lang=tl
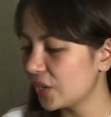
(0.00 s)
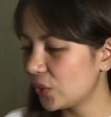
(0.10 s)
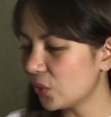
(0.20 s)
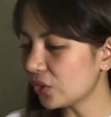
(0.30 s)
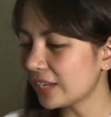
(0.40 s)

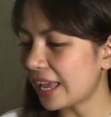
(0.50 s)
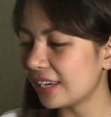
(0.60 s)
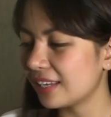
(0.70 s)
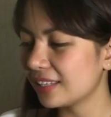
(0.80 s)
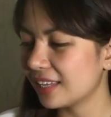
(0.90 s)
Yung
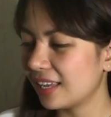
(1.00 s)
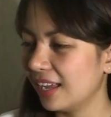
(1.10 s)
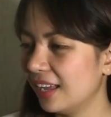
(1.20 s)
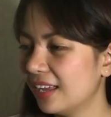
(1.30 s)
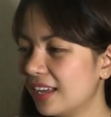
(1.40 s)
organic
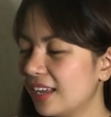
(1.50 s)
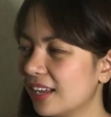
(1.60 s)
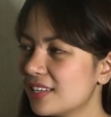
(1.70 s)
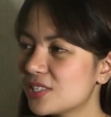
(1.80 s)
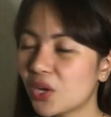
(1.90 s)
na
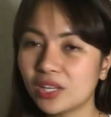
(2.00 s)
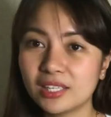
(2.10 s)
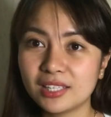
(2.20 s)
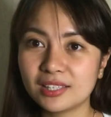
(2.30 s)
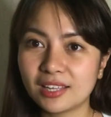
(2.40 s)
solid